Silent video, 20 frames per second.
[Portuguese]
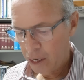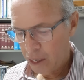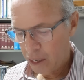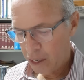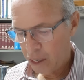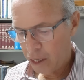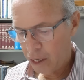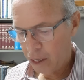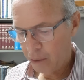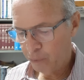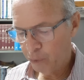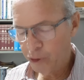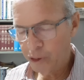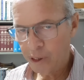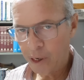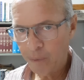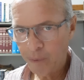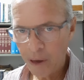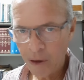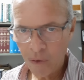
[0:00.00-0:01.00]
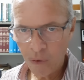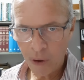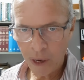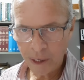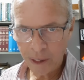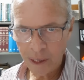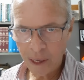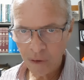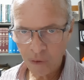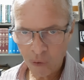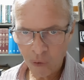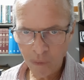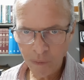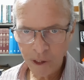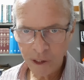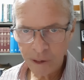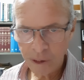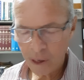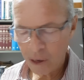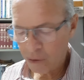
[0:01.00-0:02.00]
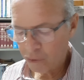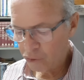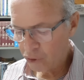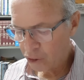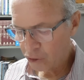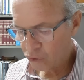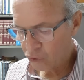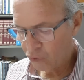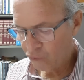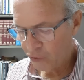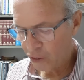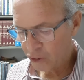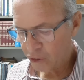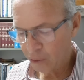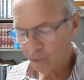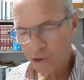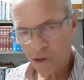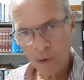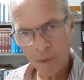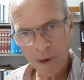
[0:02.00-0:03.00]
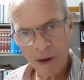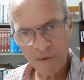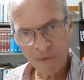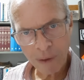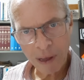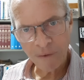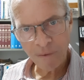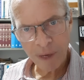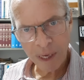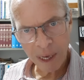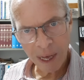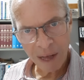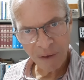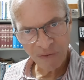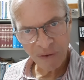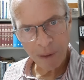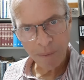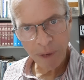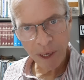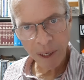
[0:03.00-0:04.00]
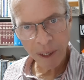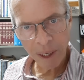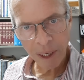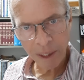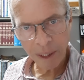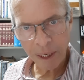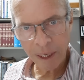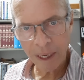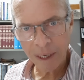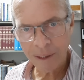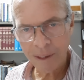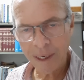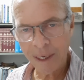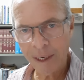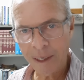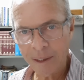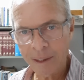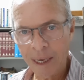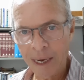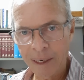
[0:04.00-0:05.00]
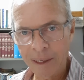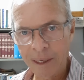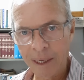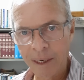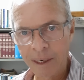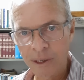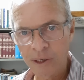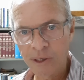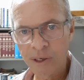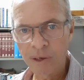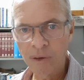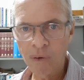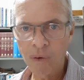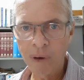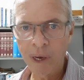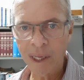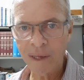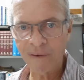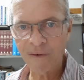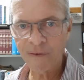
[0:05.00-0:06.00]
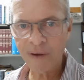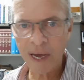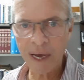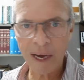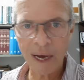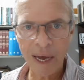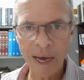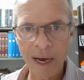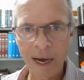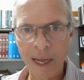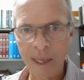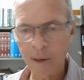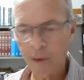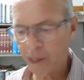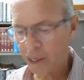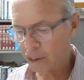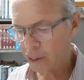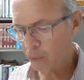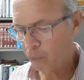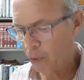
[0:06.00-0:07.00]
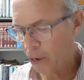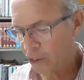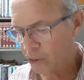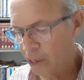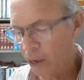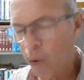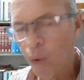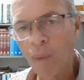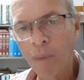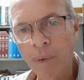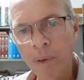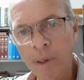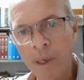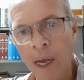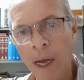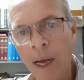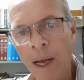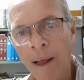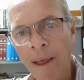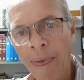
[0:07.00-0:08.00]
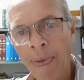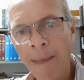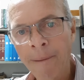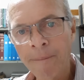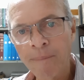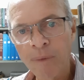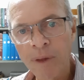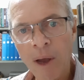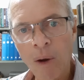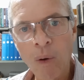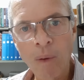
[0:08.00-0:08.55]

É, por exemplo, agora na comissão nós conversamos sobre a, Fabi, a Fabiana, que é a secretária da igreja de Noan, ela ficar encarregada dessa parte da, da, da